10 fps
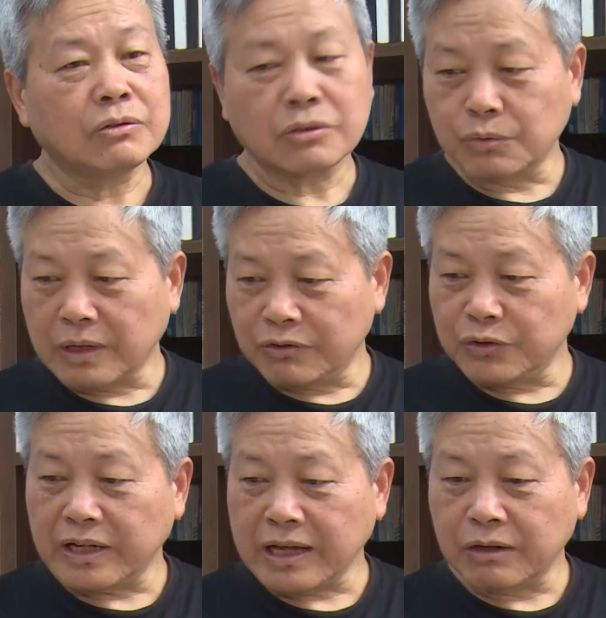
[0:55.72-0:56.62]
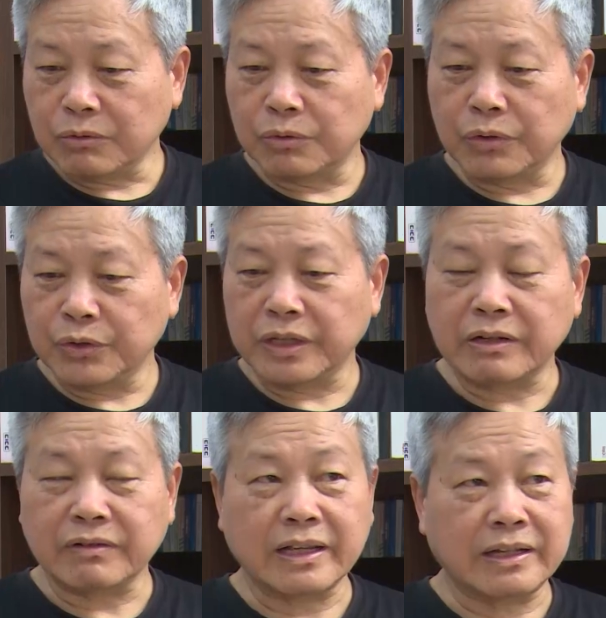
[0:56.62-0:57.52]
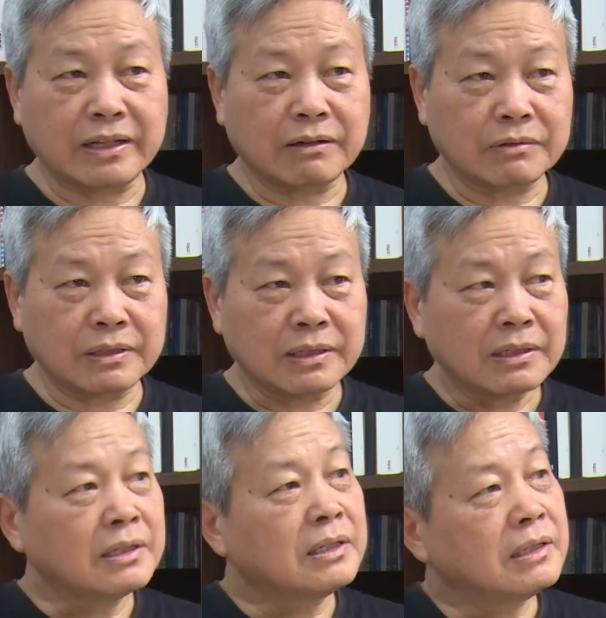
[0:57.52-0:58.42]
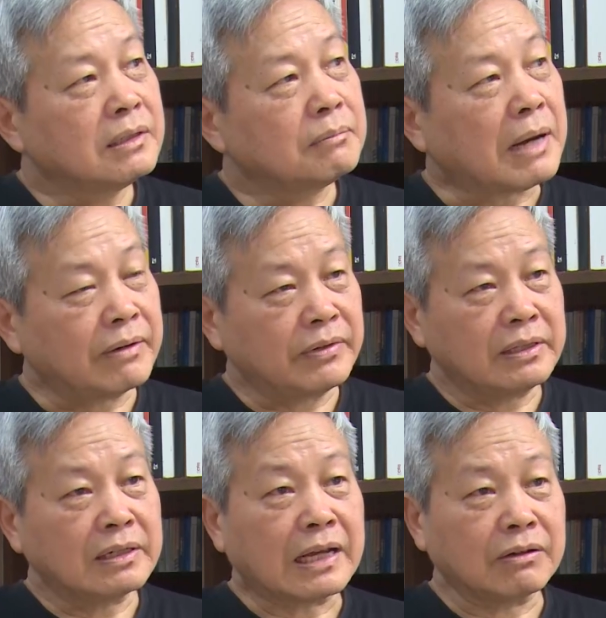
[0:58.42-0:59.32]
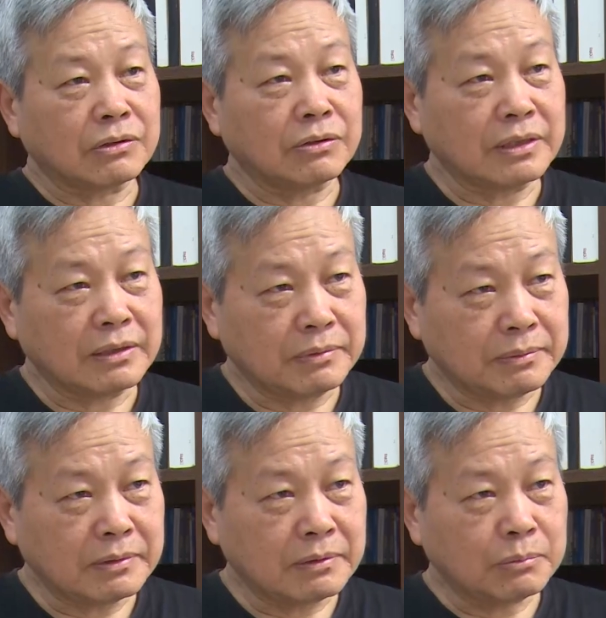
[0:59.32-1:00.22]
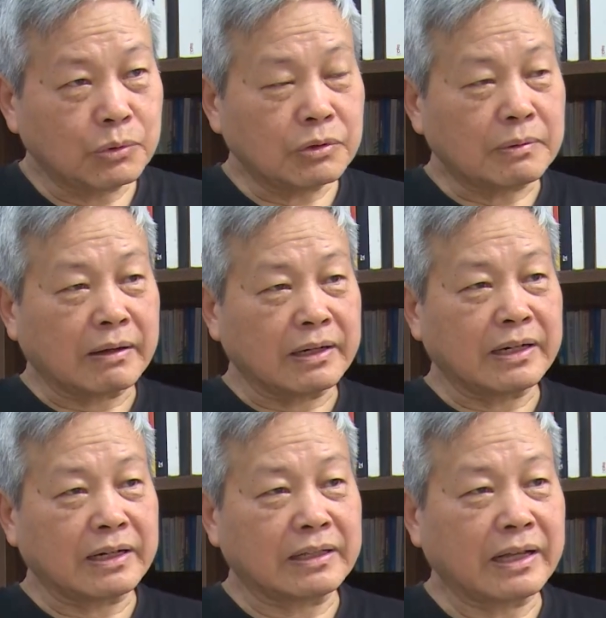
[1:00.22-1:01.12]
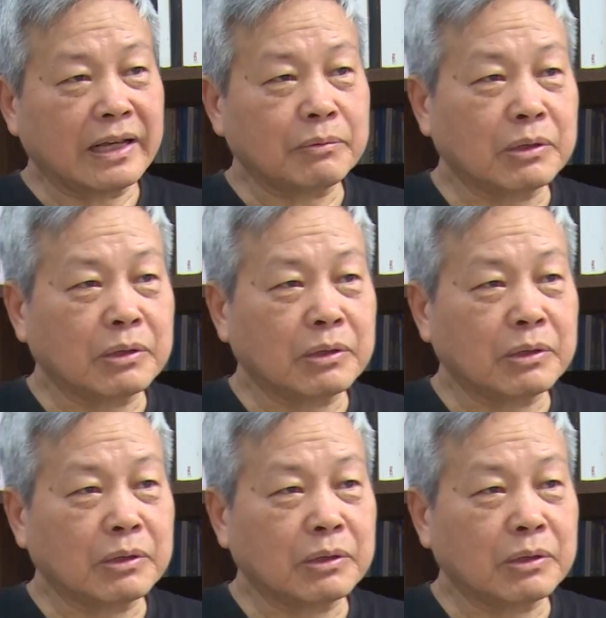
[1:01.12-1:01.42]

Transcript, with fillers: Lúc cụ Đào Duy Anh, hai ông cụ nói chuyện nhau đây thì ông bàn về tương lai của tôi, thì bố tôi bảo thế này, thế hệ